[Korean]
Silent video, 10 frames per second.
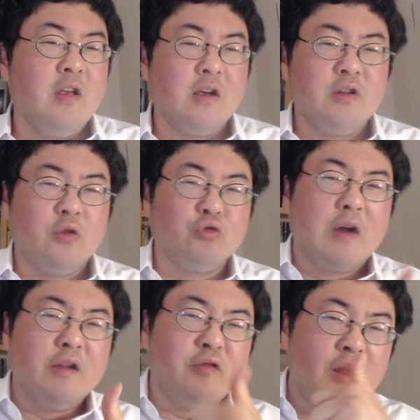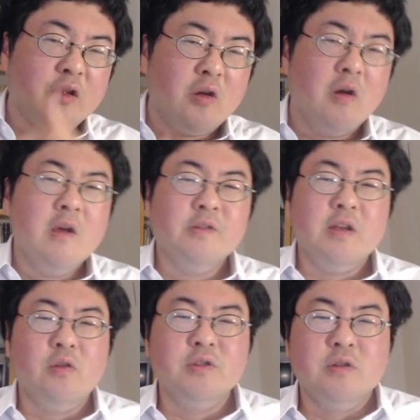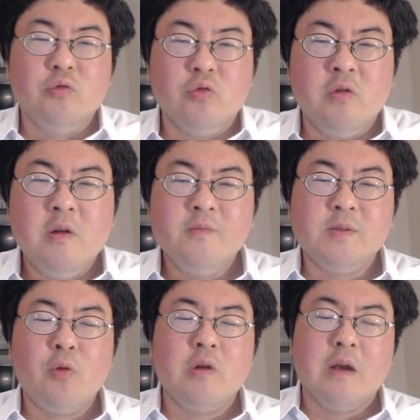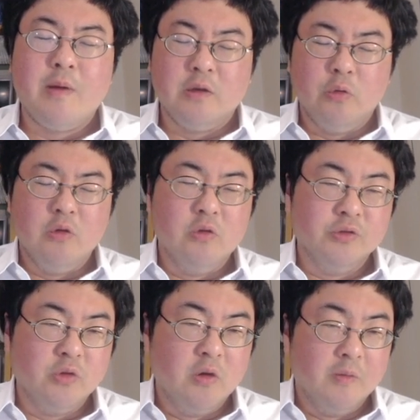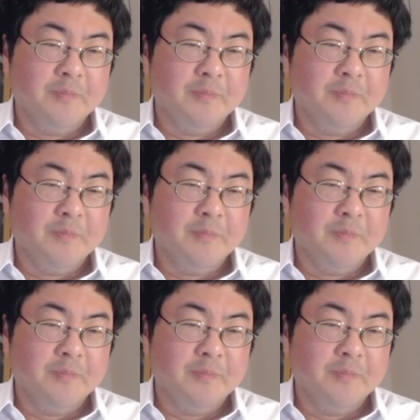그래, 너도 할 수 있어. 이런 식으로 이제 평가를 받게 되는 거죠.